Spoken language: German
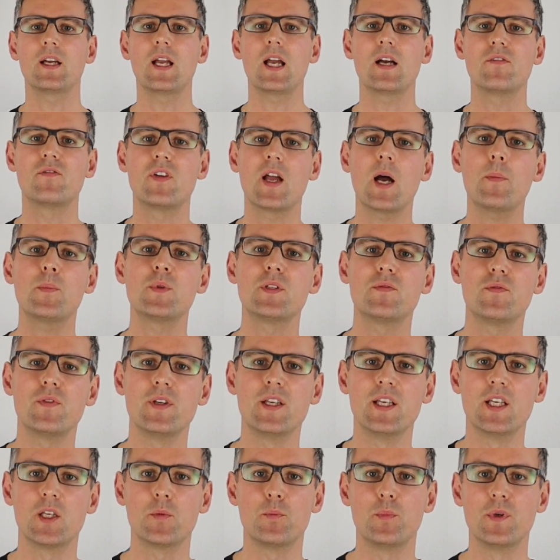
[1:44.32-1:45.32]

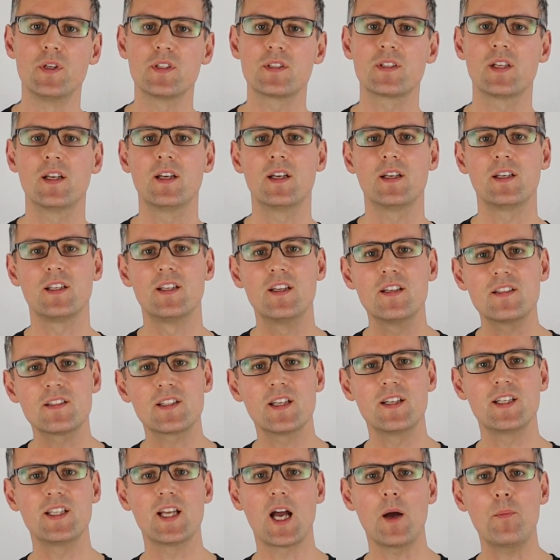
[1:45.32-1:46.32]
erwerbsfähig bist. Hier ist
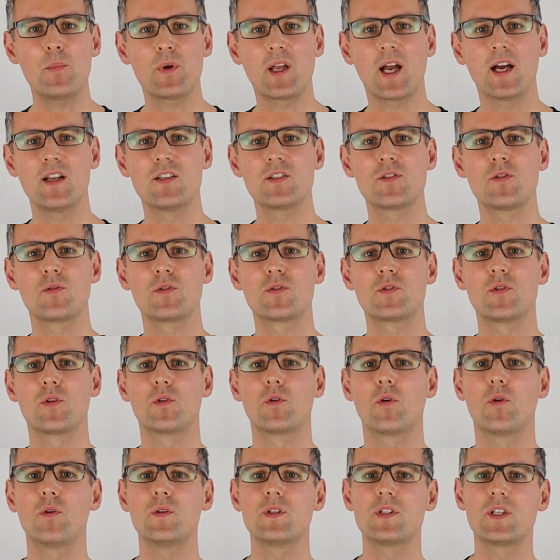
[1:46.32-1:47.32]
dann die Abgrenzung zur
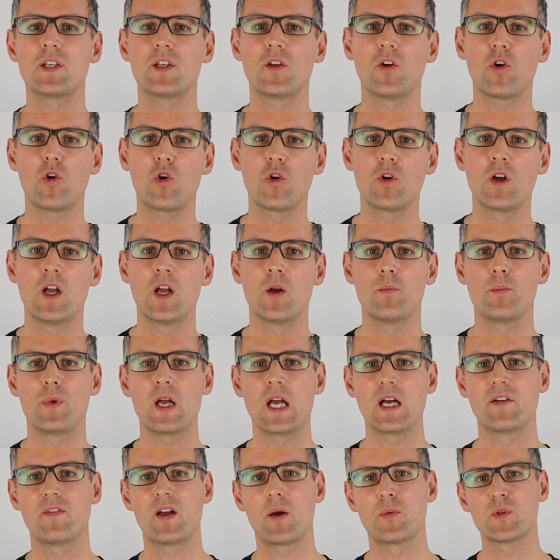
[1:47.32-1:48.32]
Grundsicherung bei
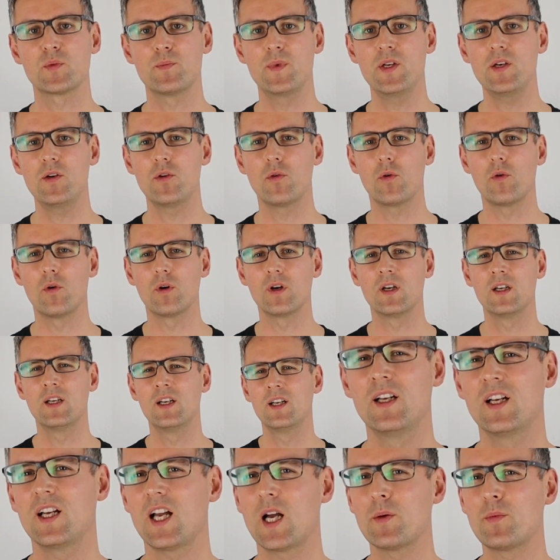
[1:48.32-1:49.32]
Erwerbsminderung.
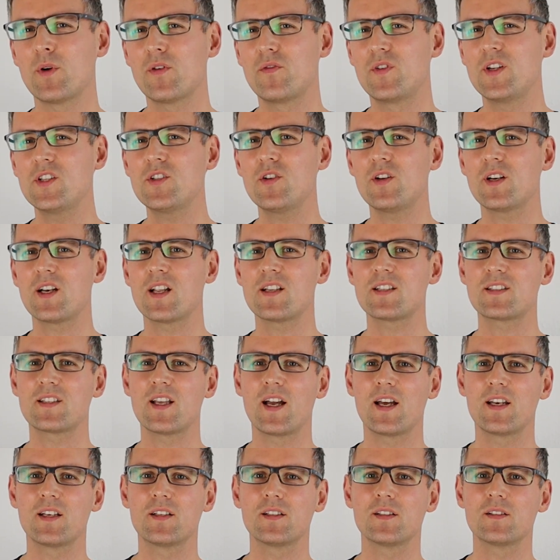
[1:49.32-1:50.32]
Aber wie soll das
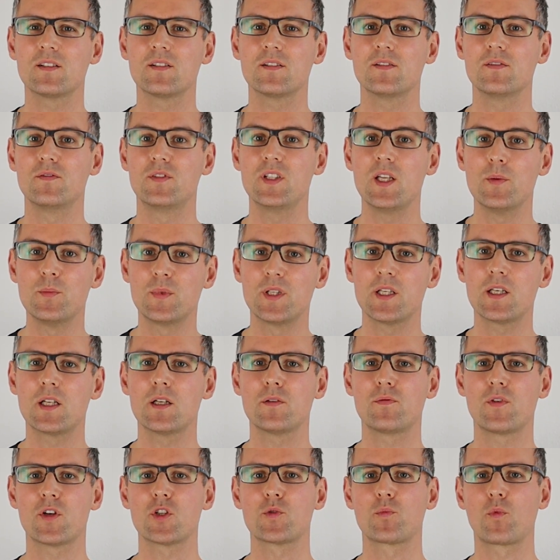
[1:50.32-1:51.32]
dann, wie im
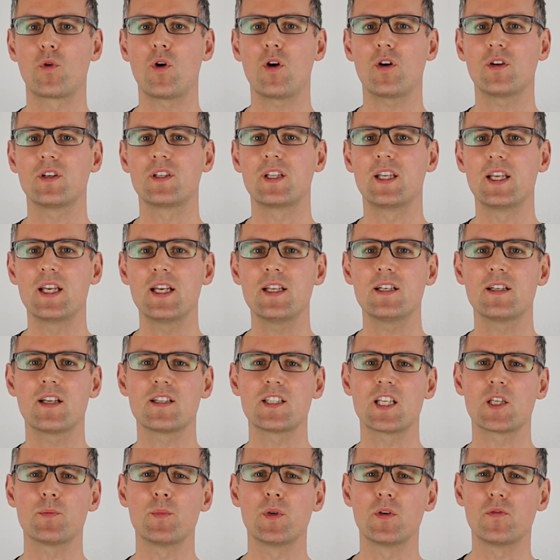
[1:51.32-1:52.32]
Titel versprochen, gehen,
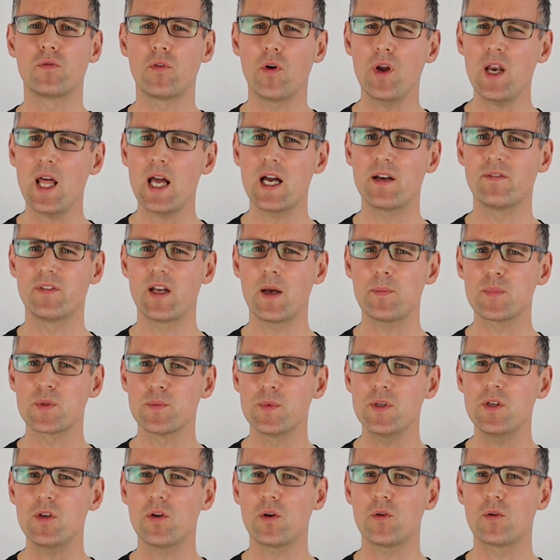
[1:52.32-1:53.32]
dass ich mit voller
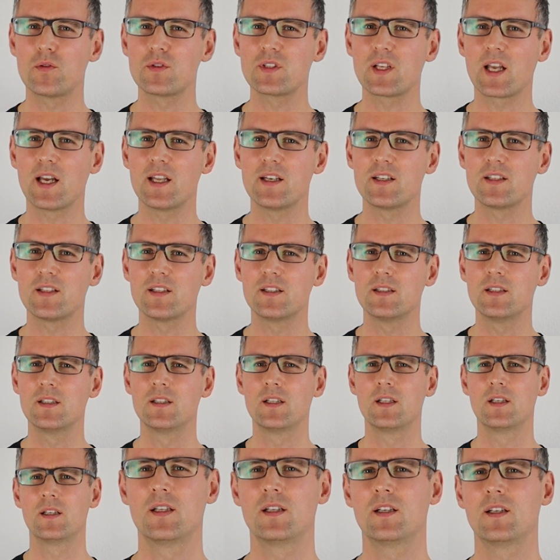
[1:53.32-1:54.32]
Erwerbsminderungsrente
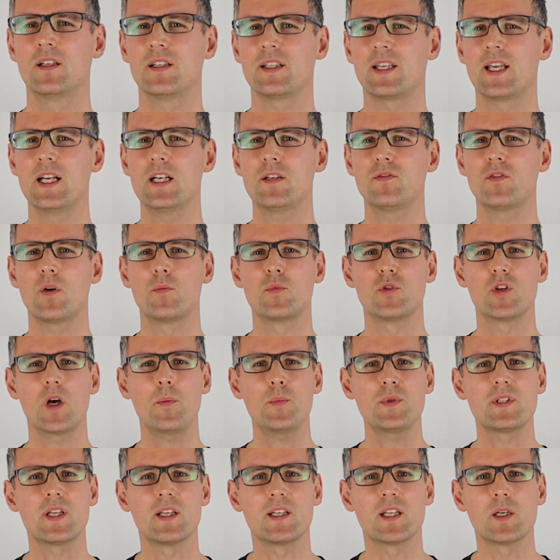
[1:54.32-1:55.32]
Geld vom
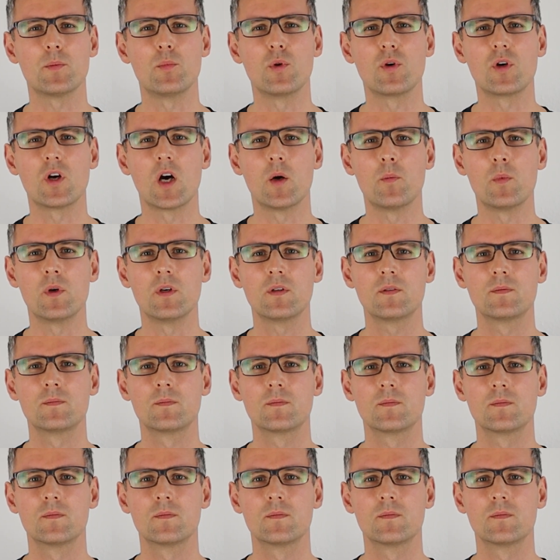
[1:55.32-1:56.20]
Jobcenter bekomme?